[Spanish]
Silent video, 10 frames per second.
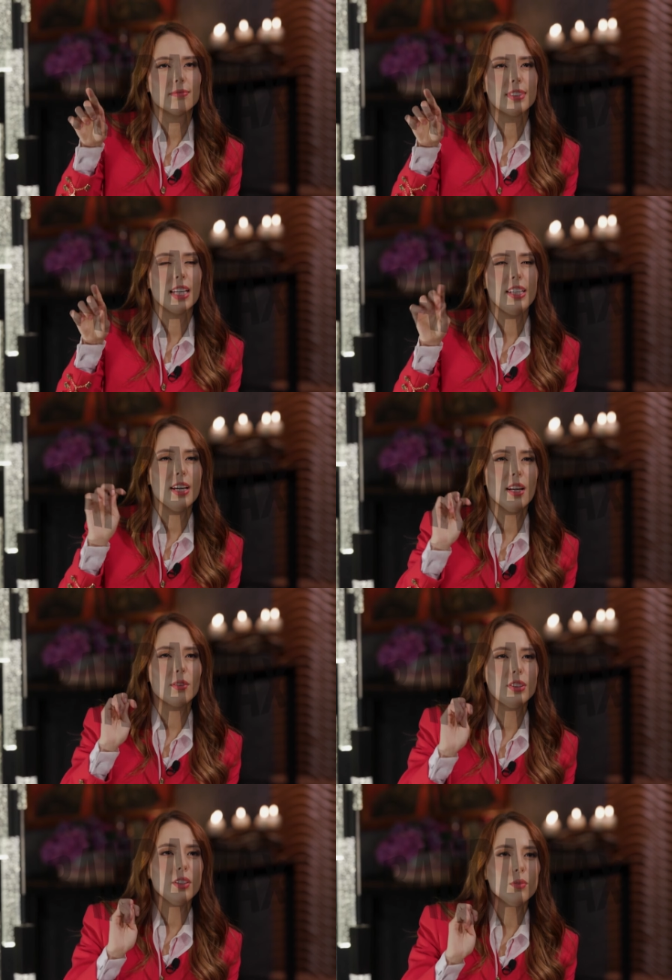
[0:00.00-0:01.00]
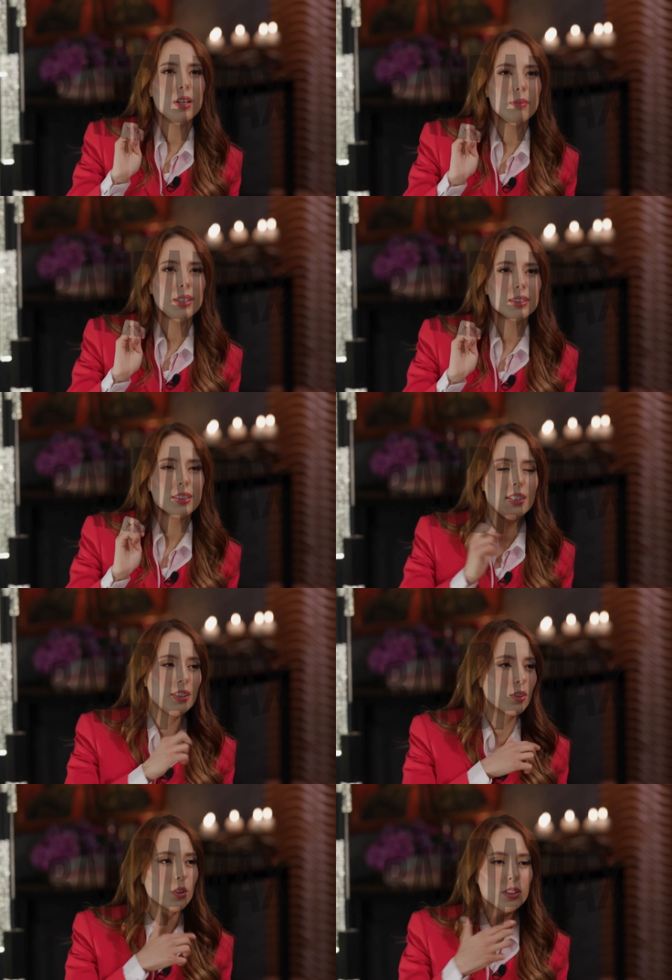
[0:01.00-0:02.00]
salía a la cocina una vez
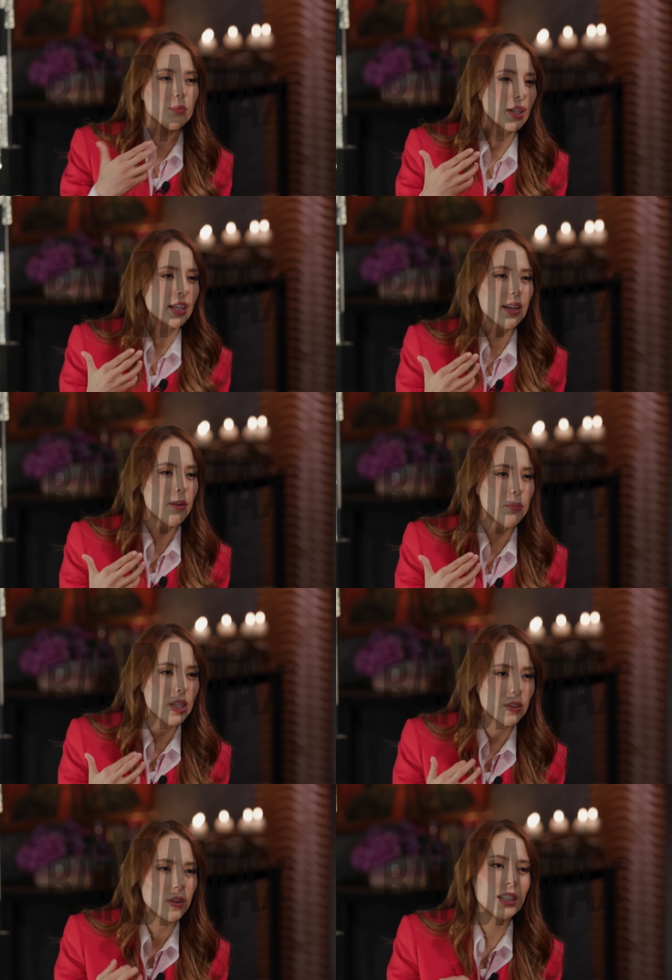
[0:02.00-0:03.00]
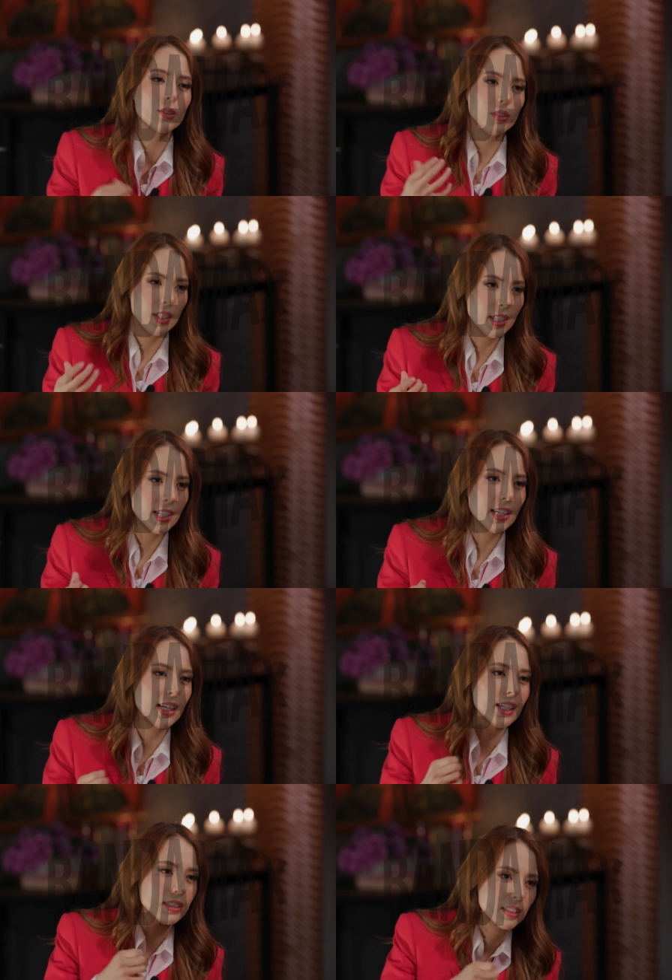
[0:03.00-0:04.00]
y todos se me quedaban viendo, las
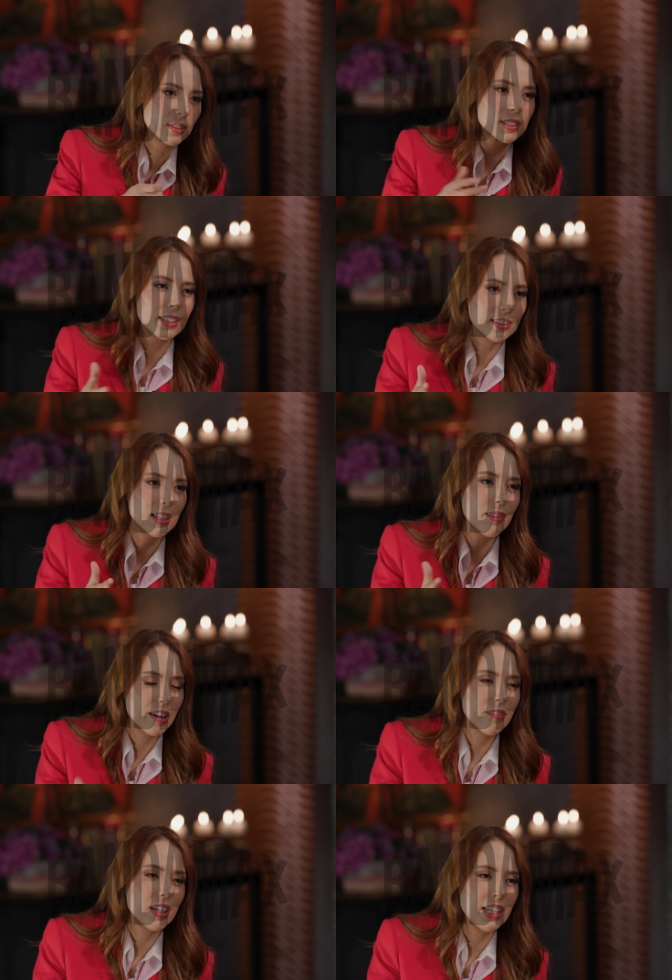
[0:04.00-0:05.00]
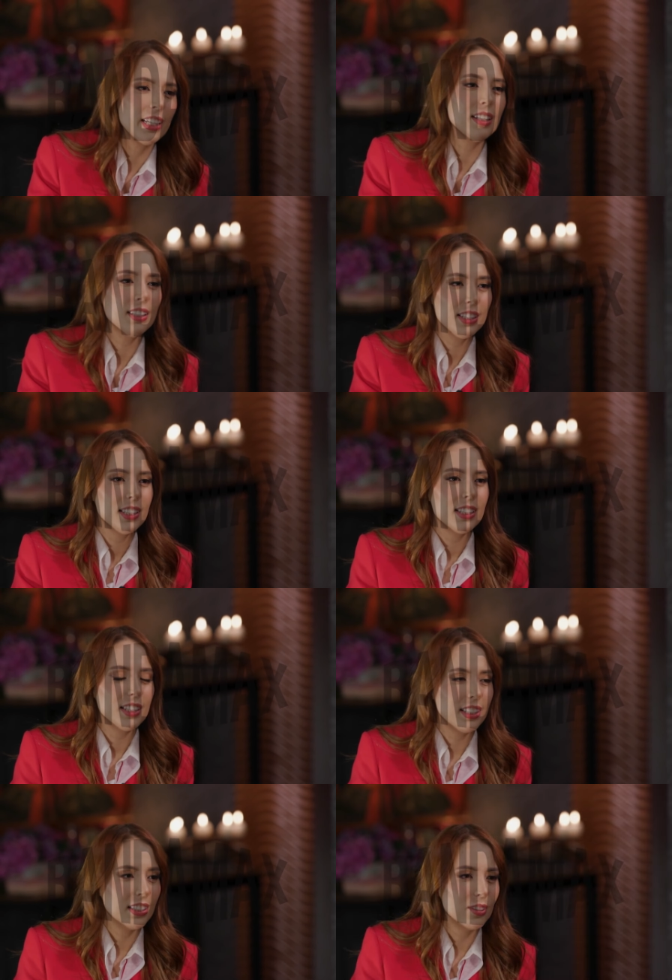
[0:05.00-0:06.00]
cocineras, los que trabajaban ahí,
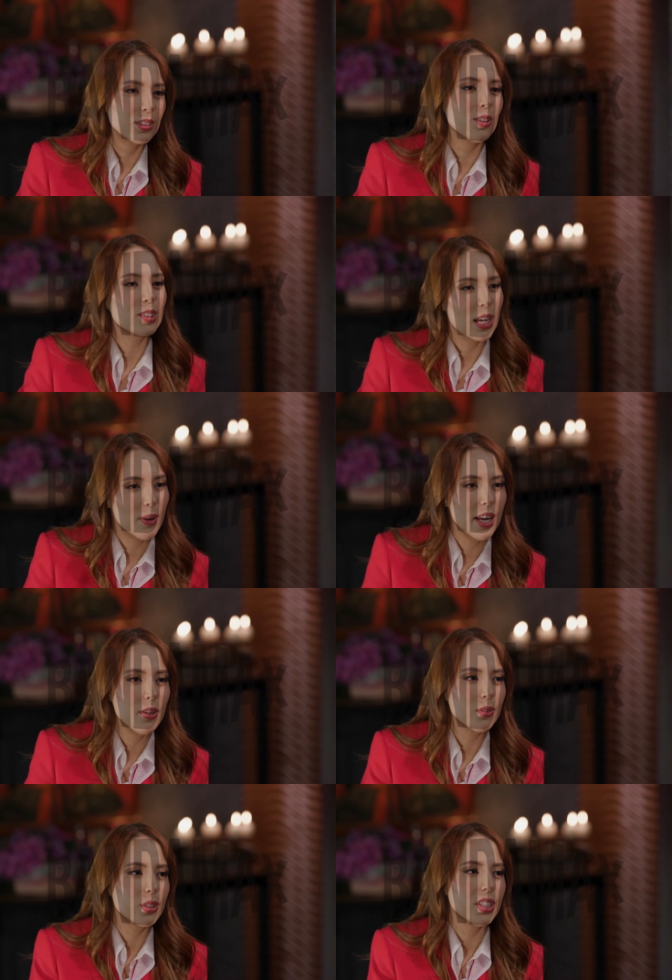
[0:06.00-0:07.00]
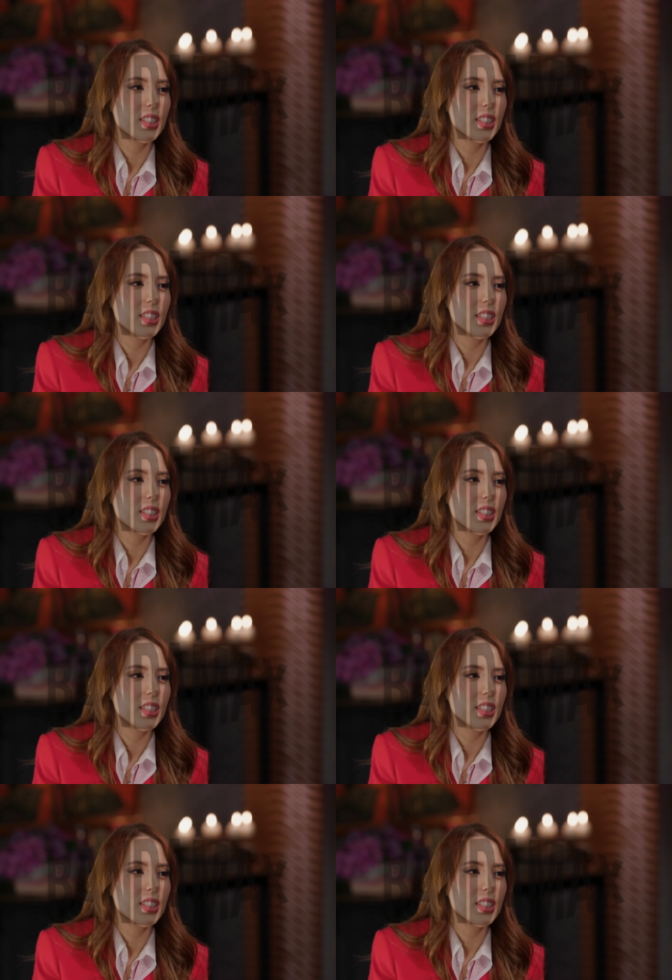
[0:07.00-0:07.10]
eh, los de los caballos.